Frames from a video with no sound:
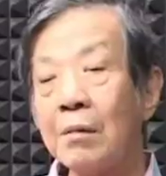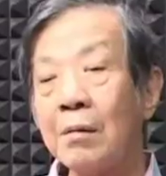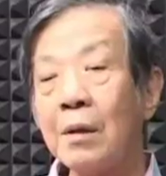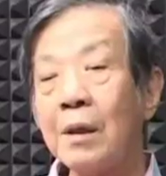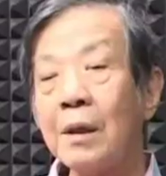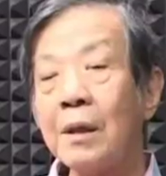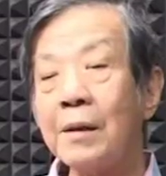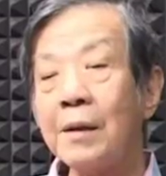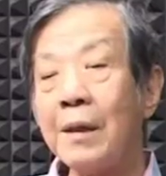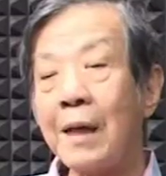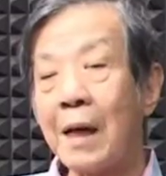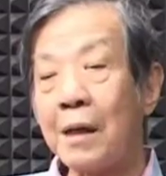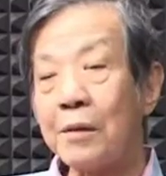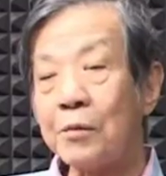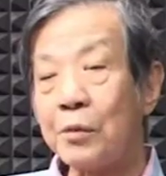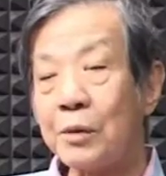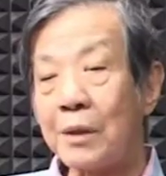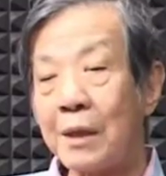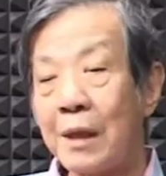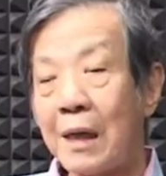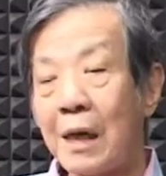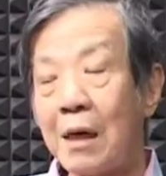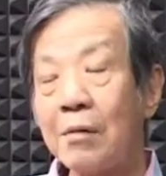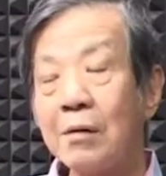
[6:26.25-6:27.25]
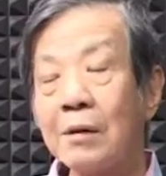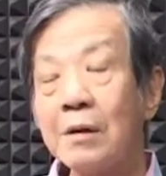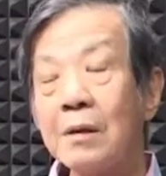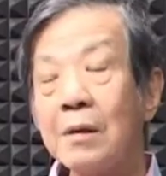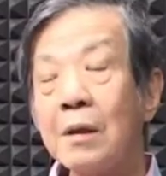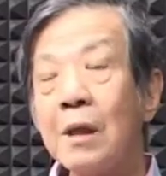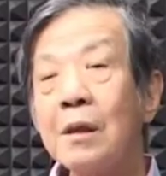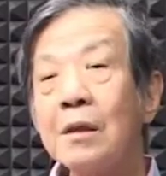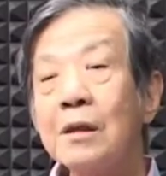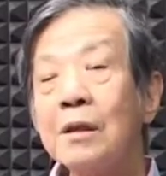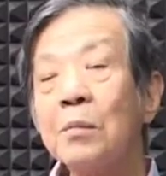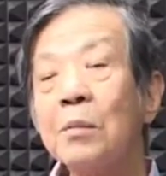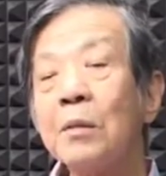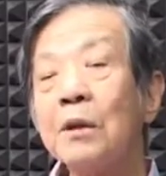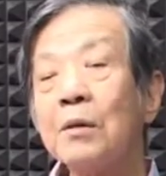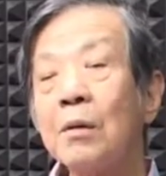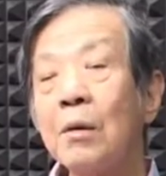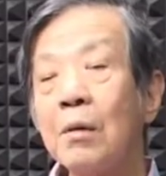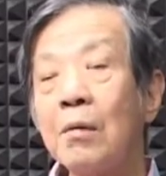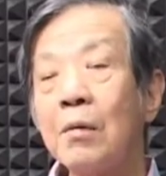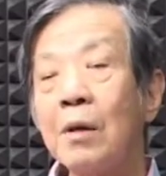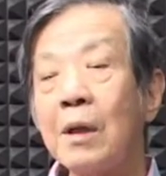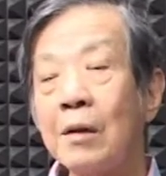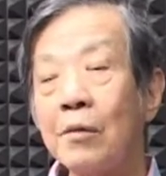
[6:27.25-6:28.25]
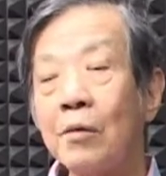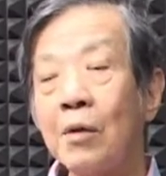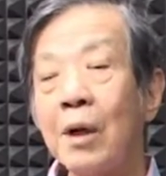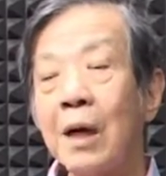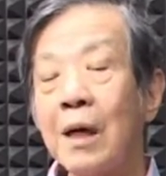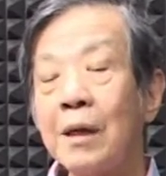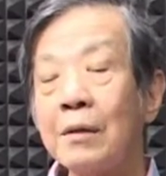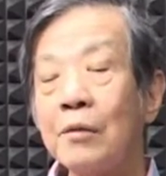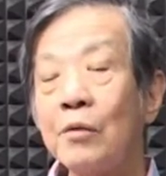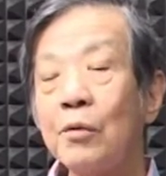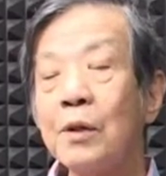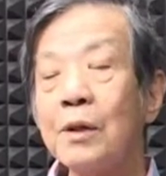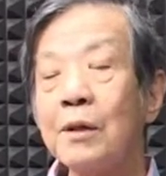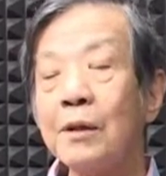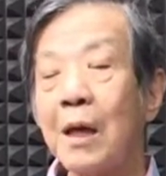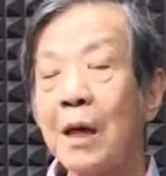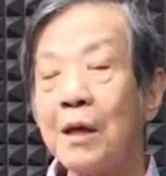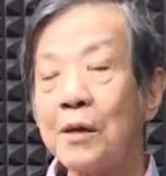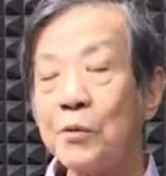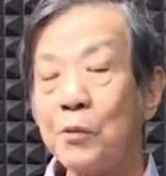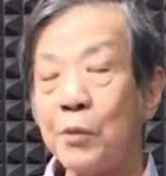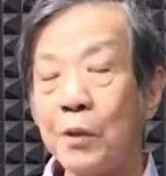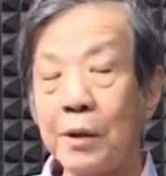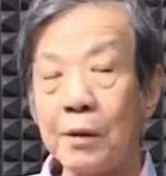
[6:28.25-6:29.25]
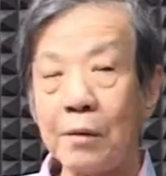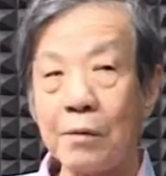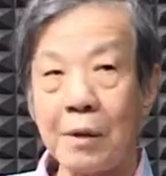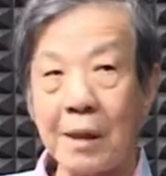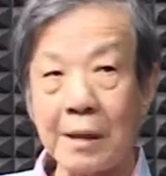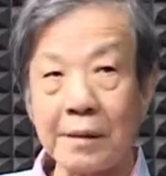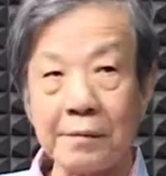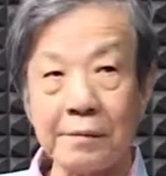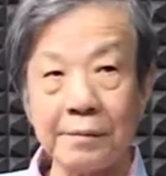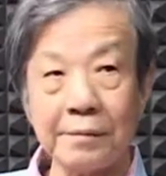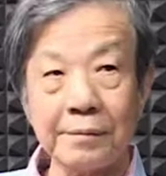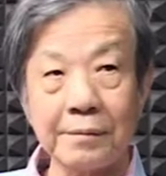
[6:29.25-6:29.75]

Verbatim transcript: 我会量血压，我什么都会，我还会打血管。